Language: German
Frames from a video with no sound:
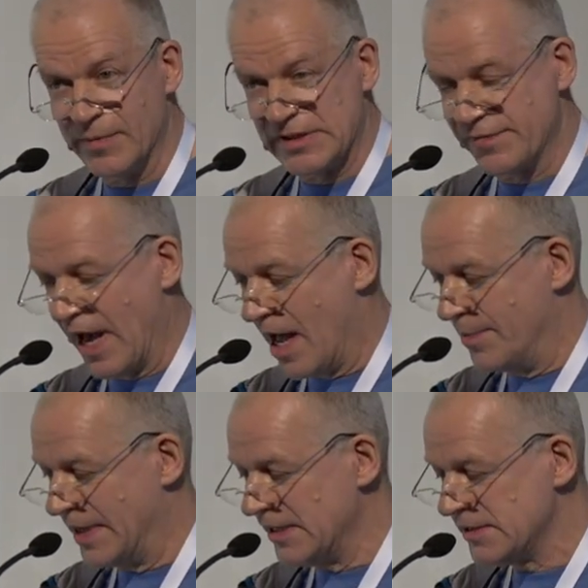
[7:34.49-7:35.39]
das wir
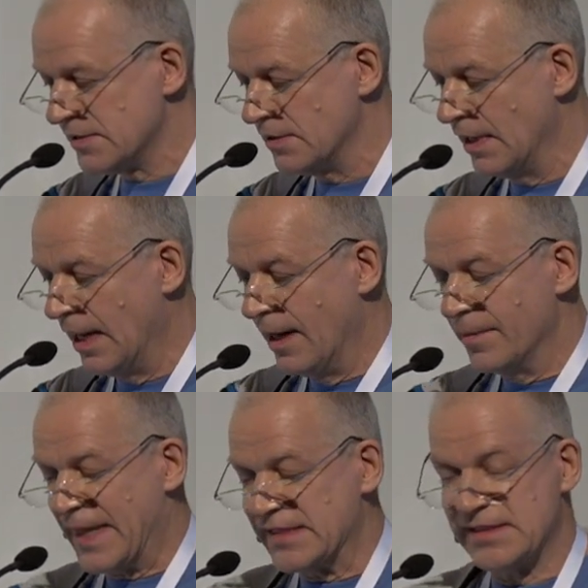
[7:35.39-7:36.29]
haben, ist,
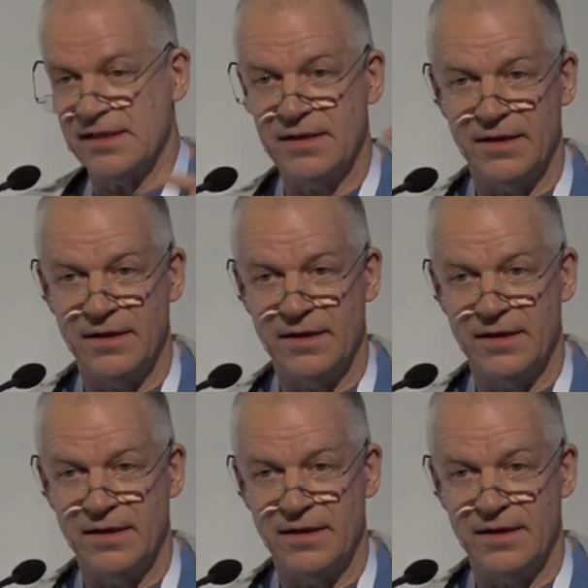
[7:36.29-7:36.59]
dass